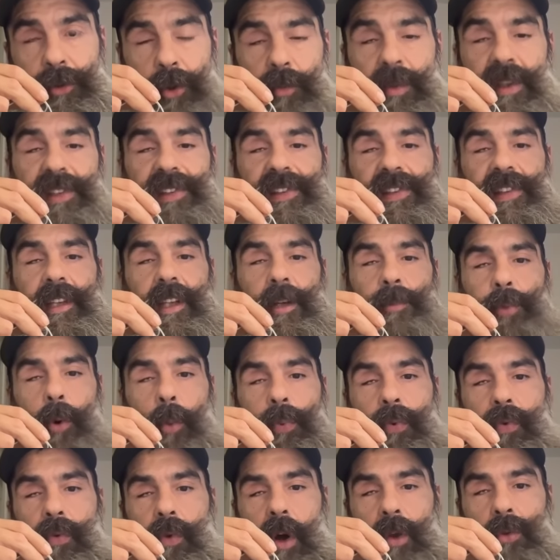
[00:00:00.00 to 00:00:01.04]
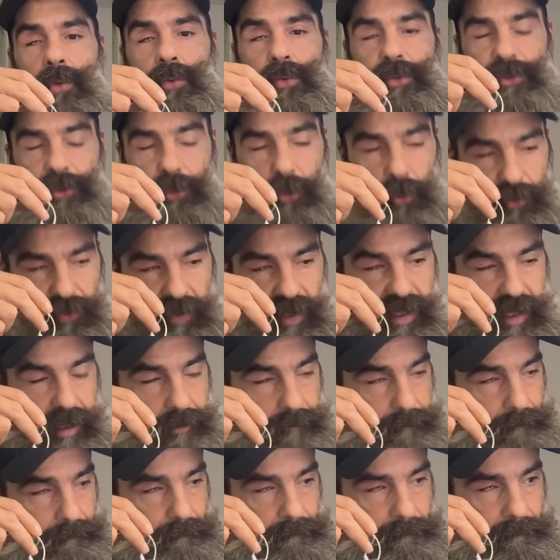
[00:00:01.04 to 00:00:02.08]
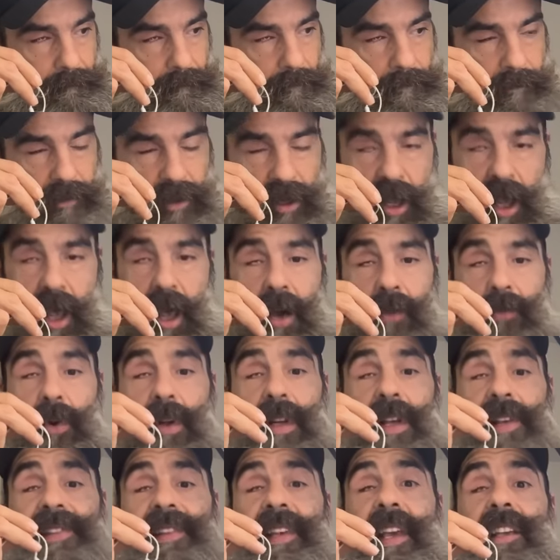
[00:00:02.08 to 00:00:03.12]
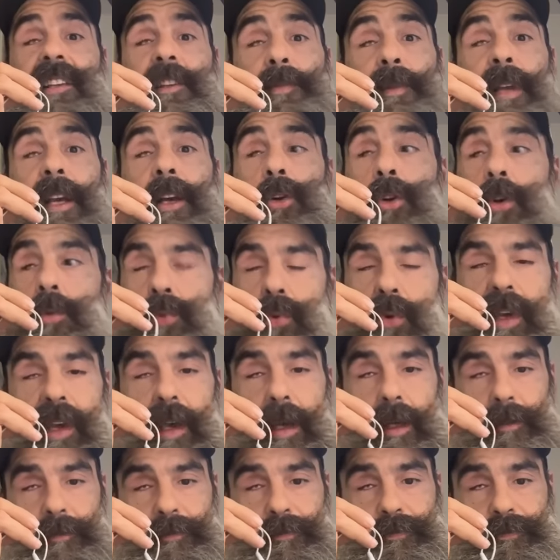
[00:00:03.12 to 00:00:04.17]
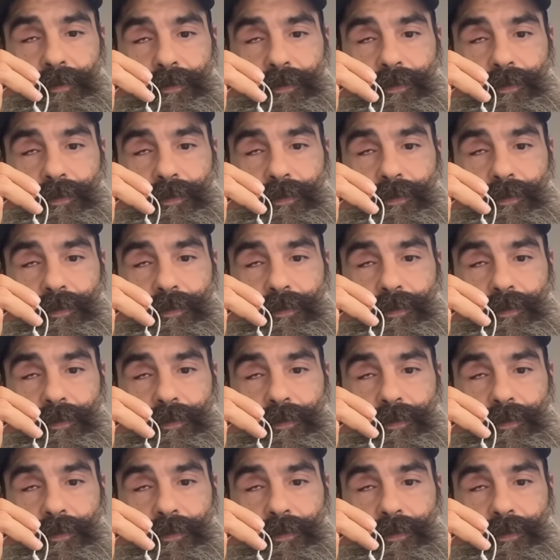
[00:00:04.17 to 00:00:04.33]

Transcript: des domiciles pour pouvoir nous surveiller, voilà ce qu'explique le bouquin.